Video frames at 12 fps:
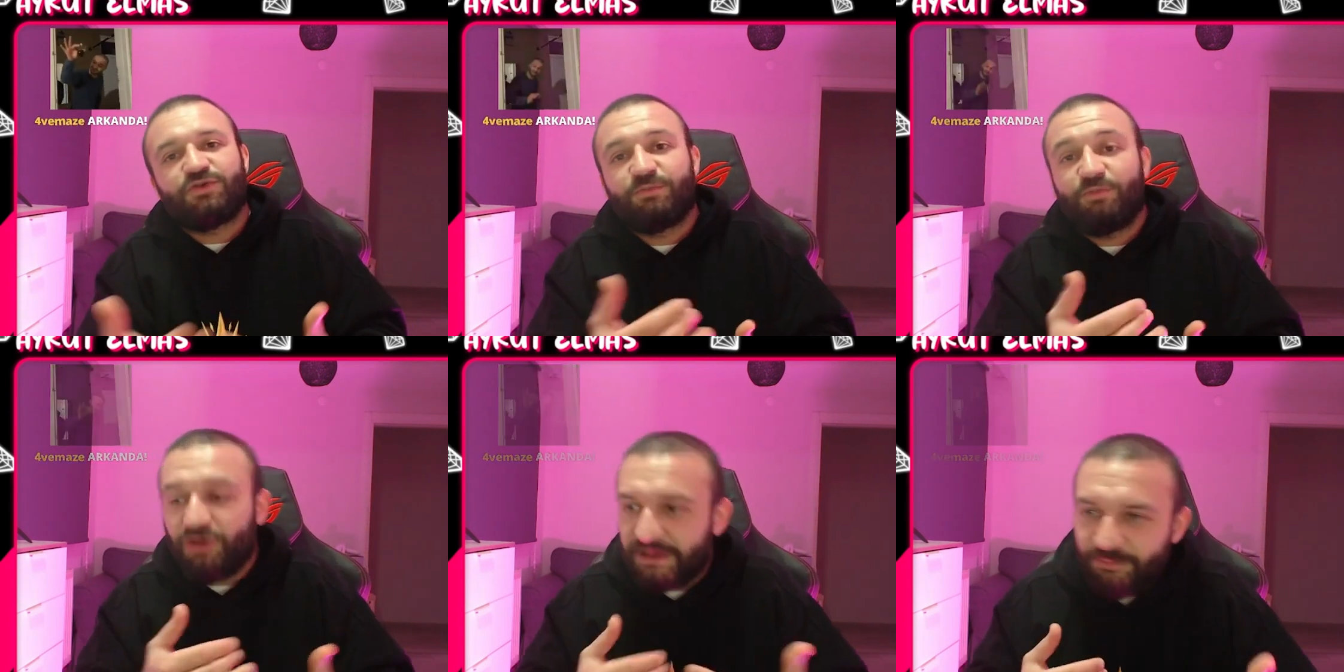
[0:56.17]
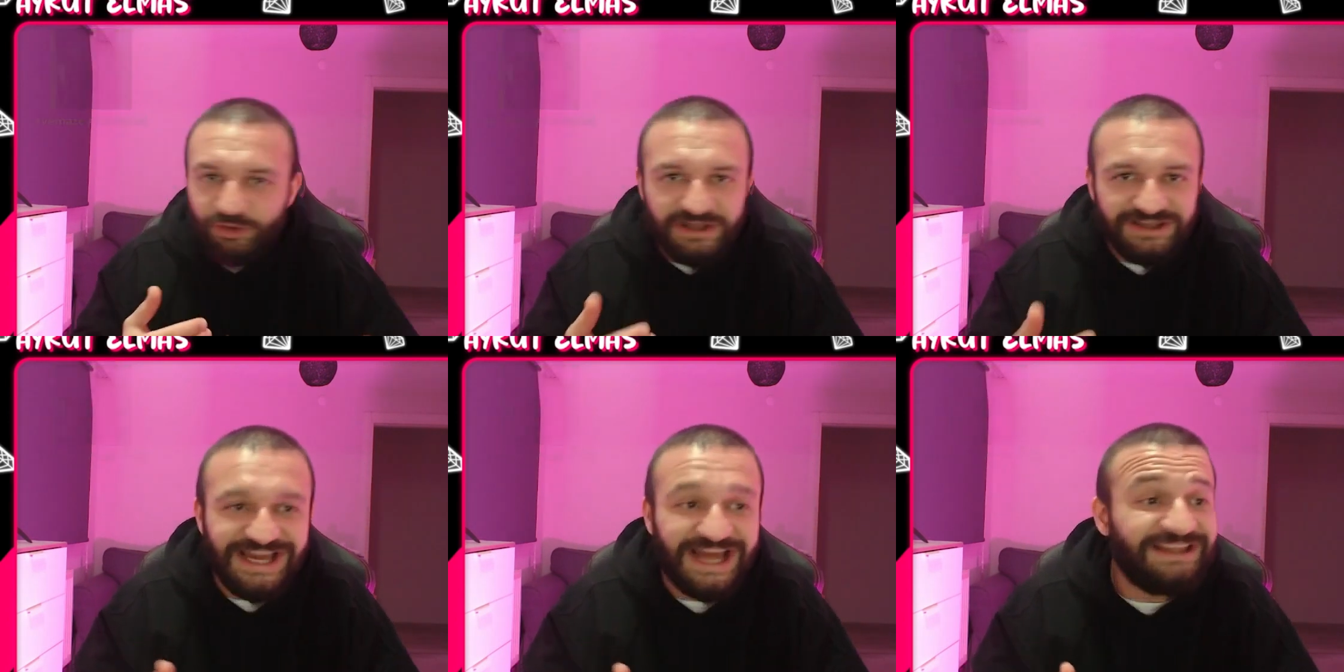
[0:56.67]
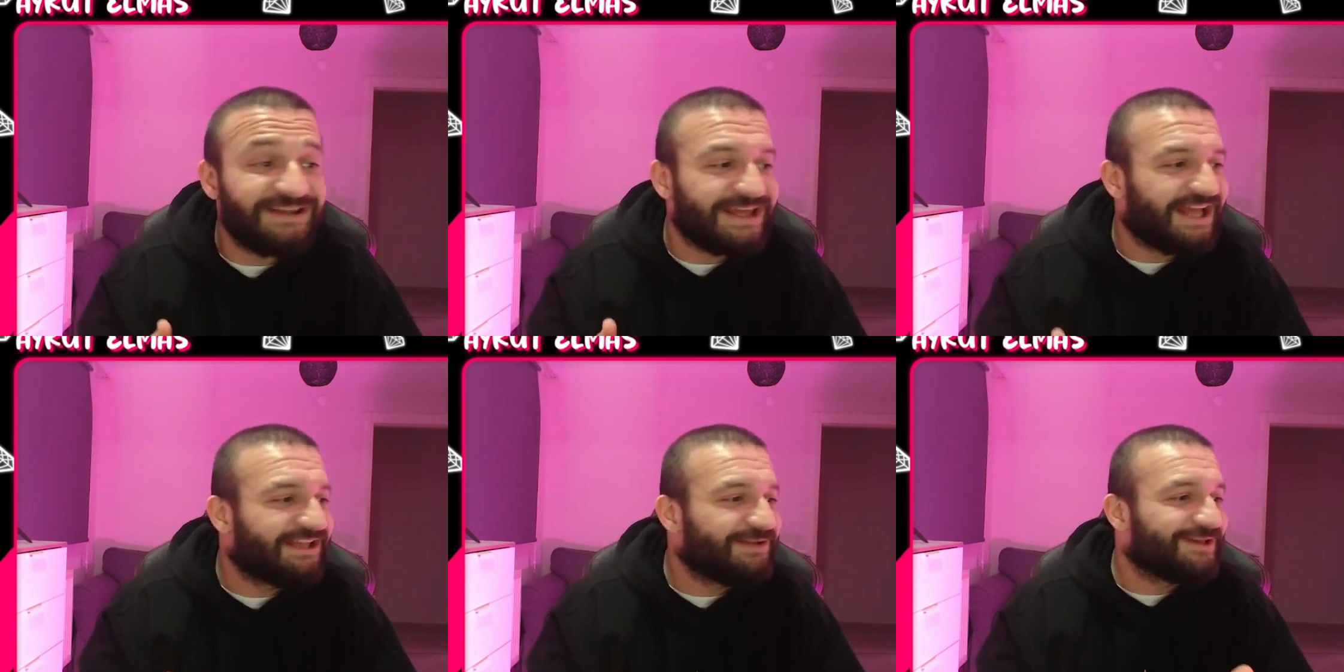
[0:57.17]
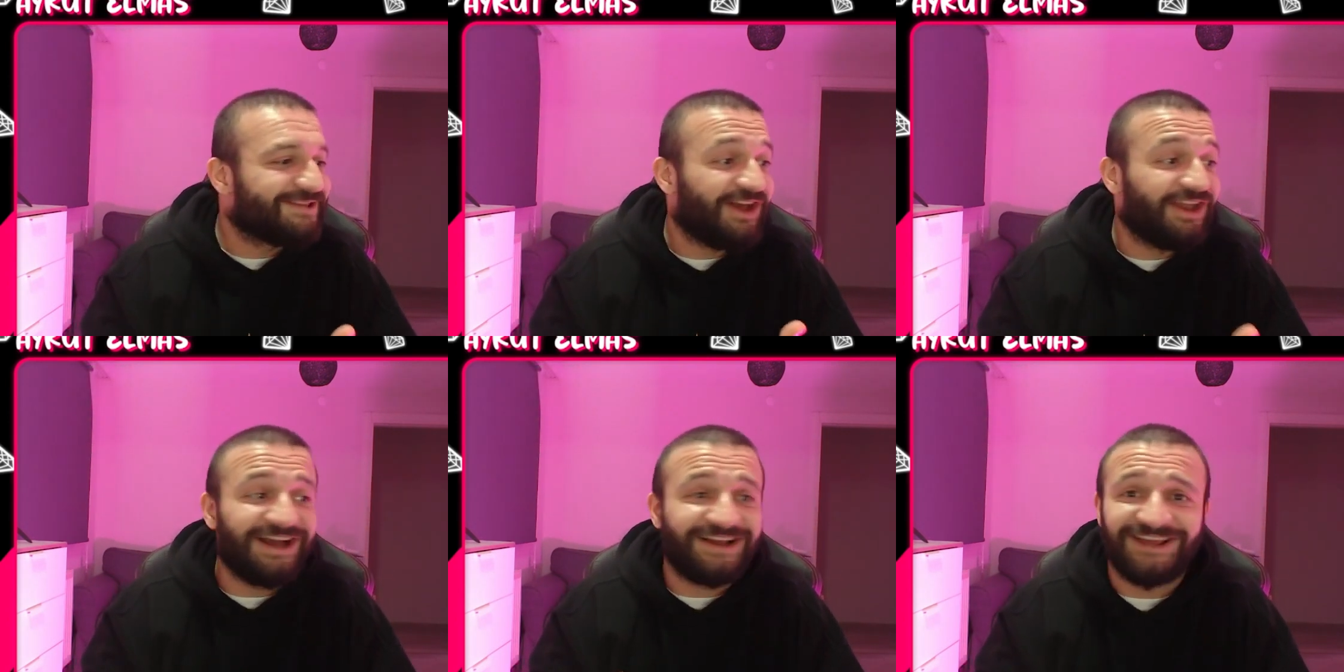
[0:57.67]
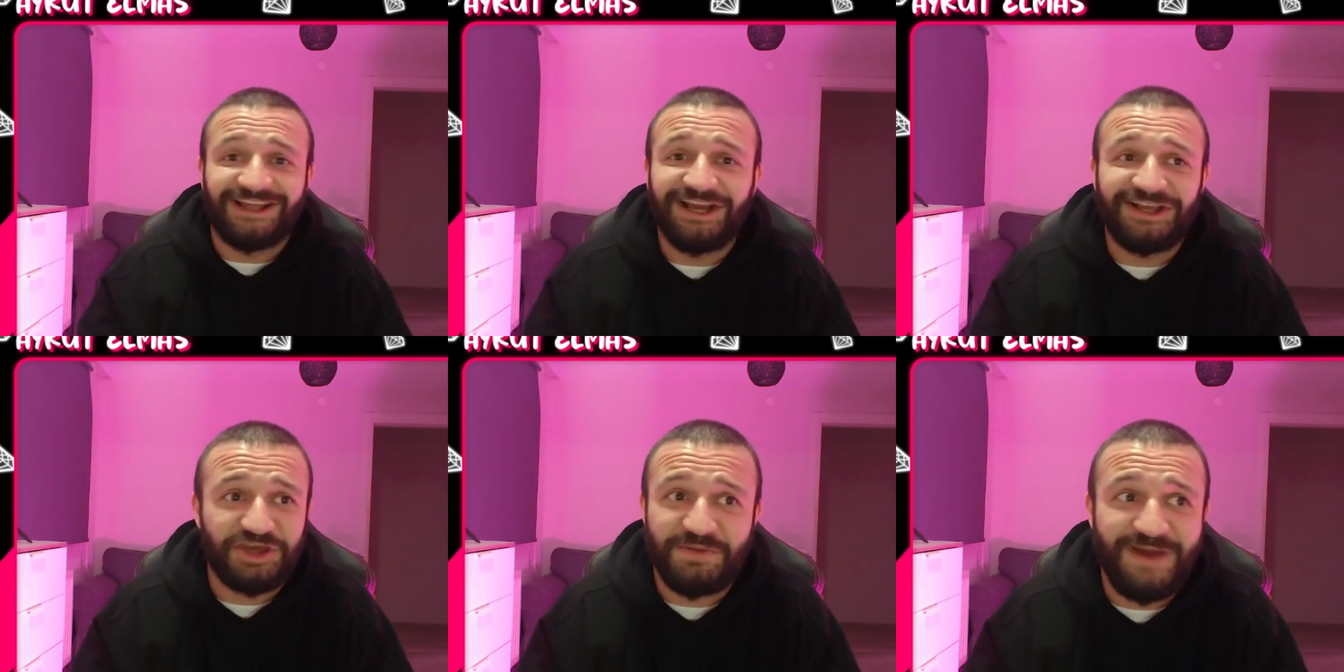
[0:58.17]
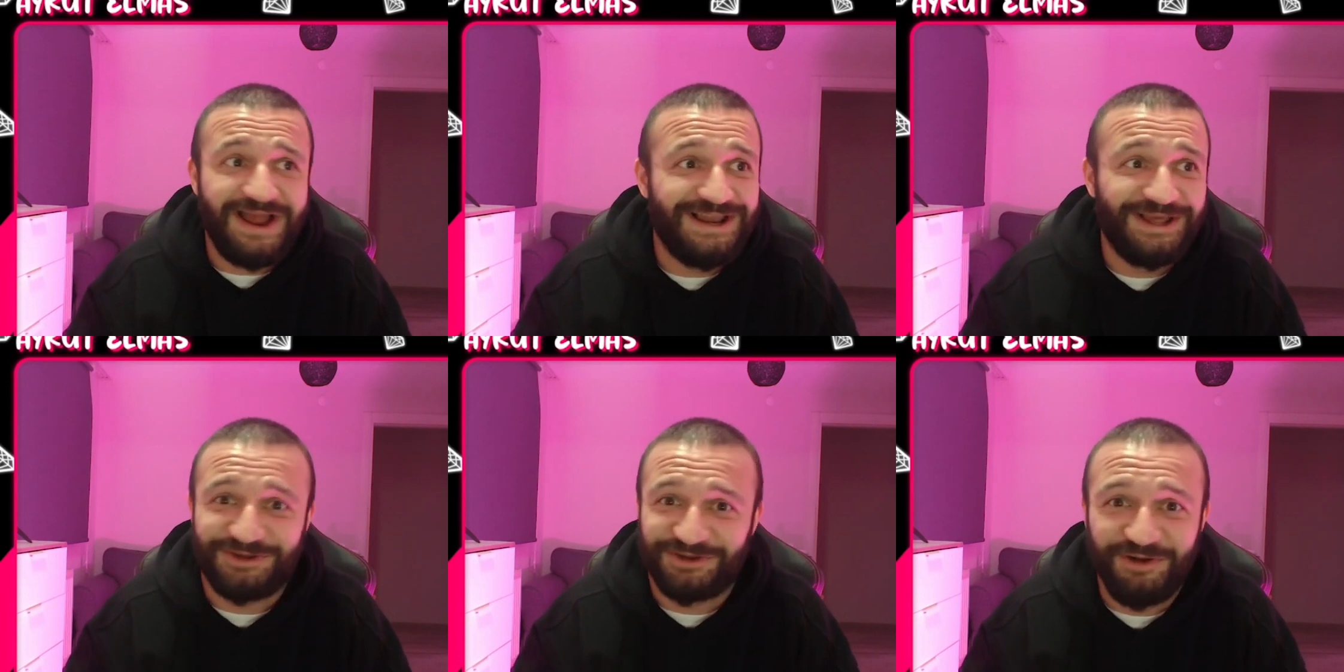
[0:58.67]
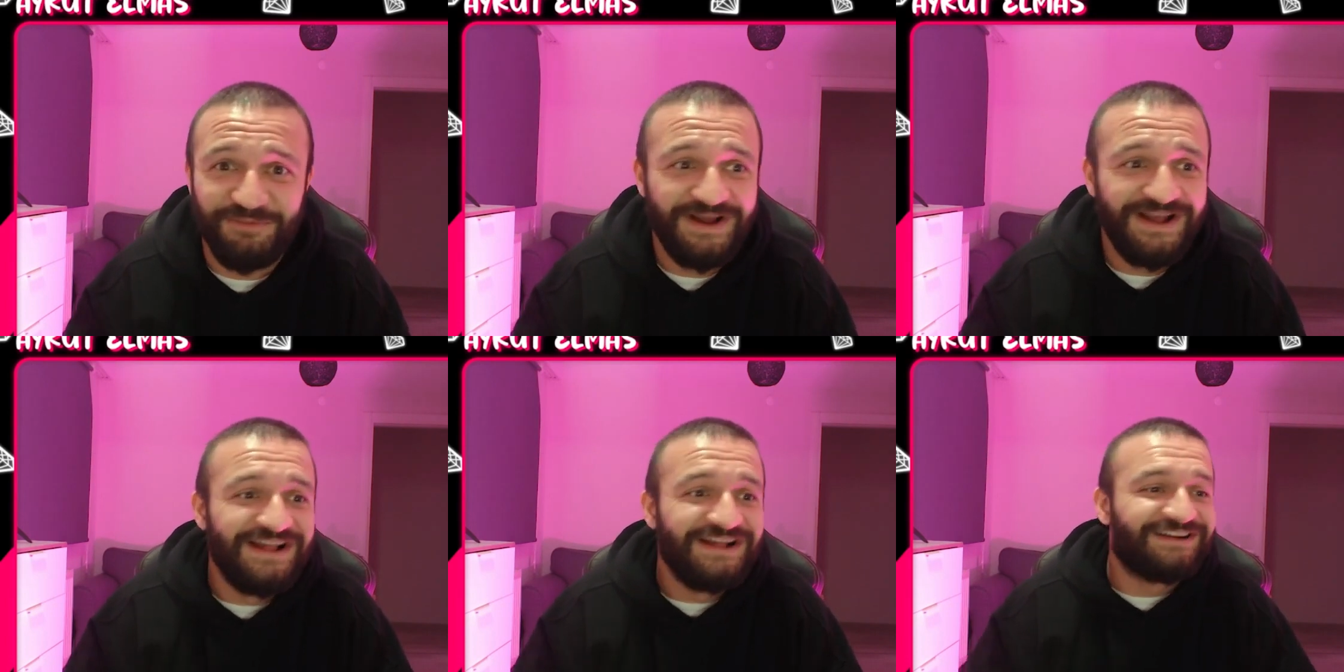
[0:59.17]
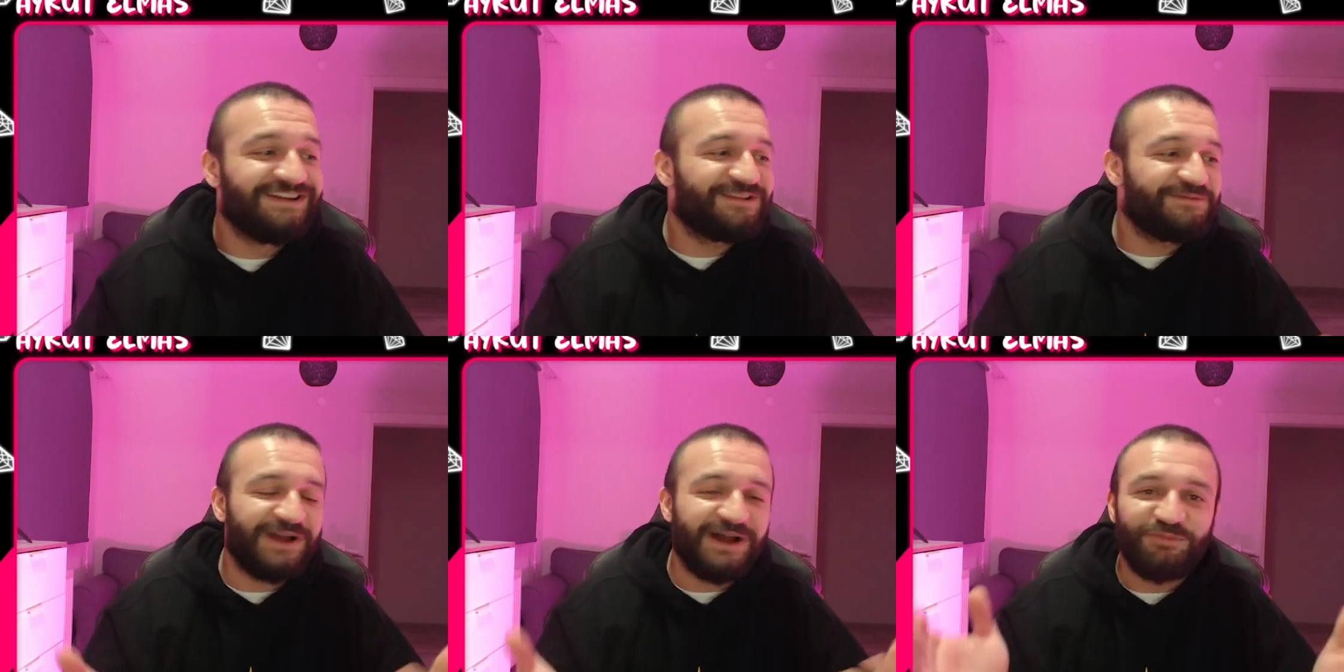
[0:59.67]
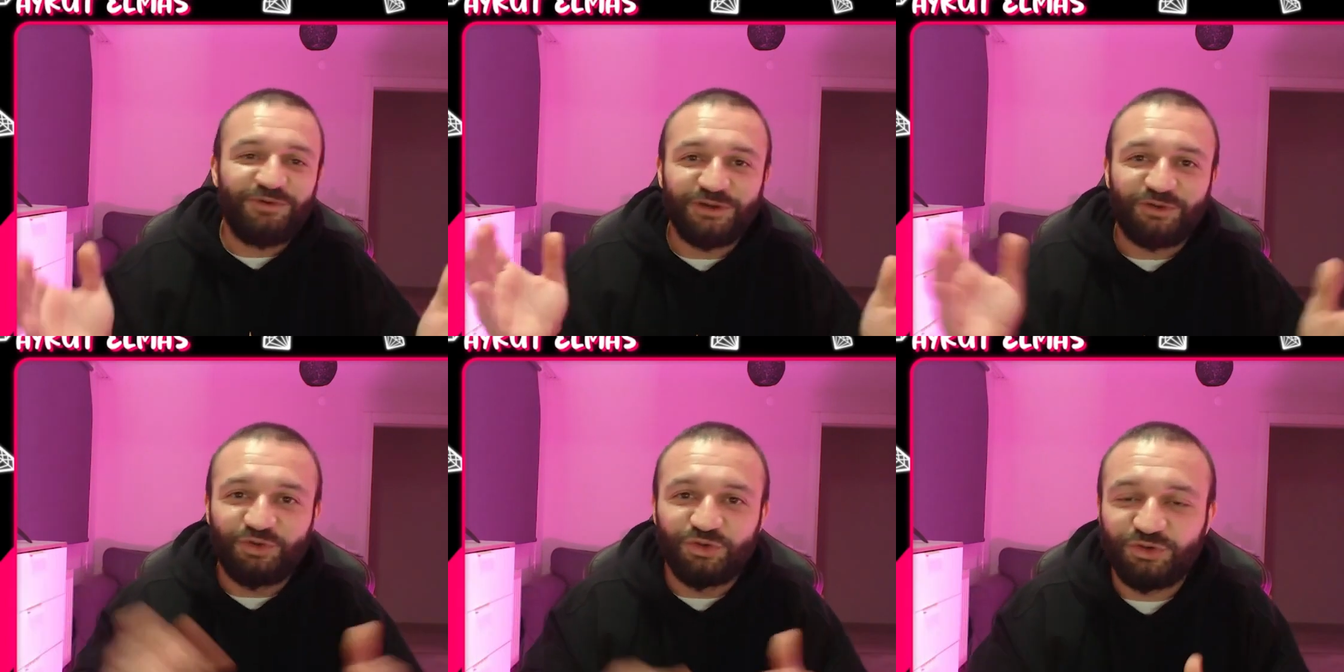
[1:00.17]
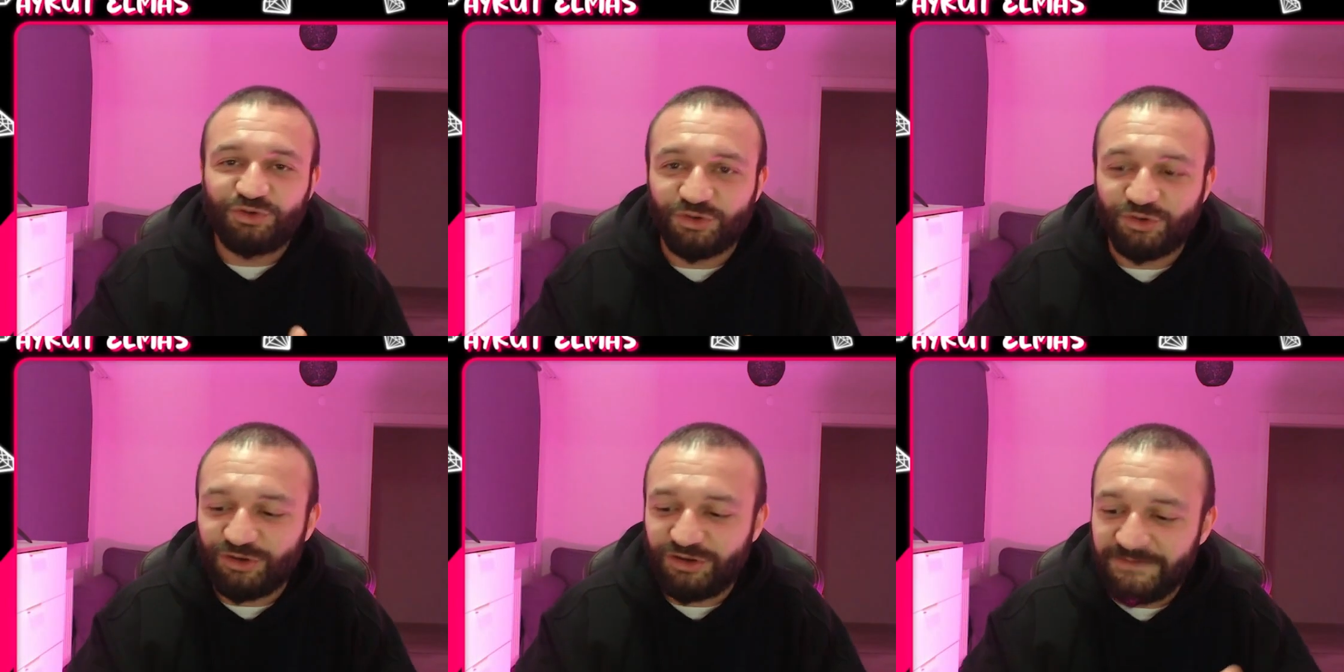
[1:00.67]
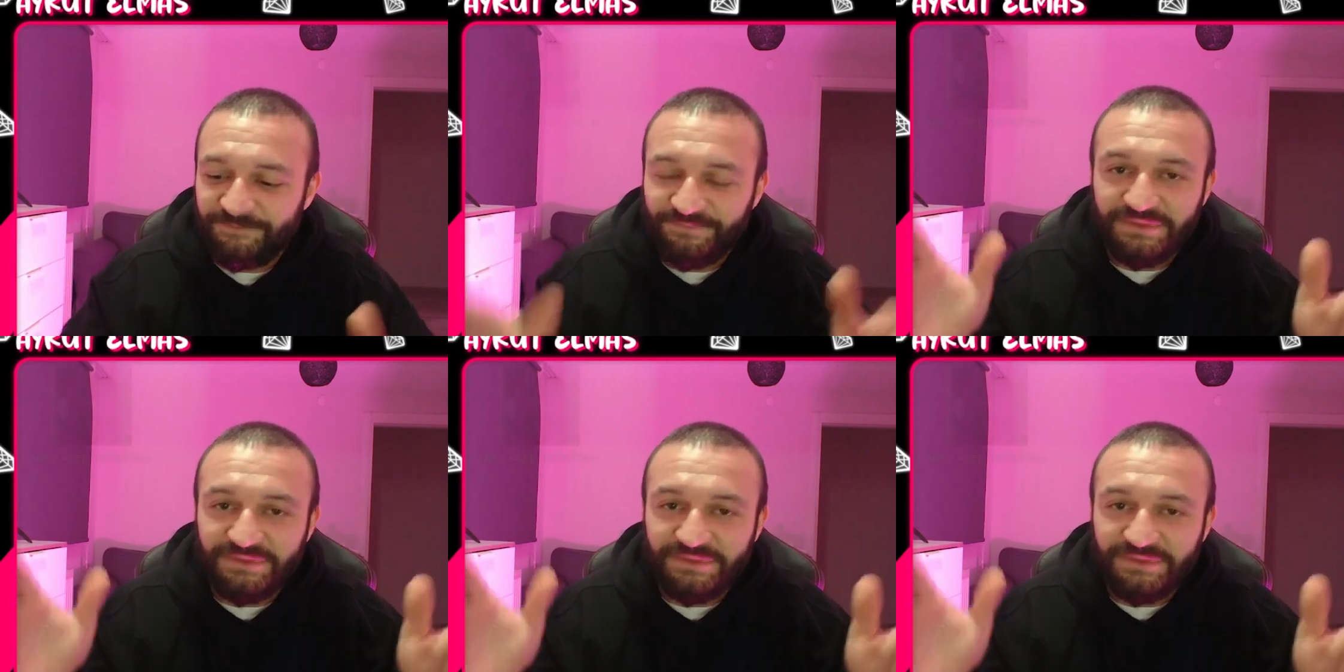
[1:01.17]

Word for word: çok böyle böyle kendi kendime salak salak cebelleşiyor. Kız bir an böyle tuttu.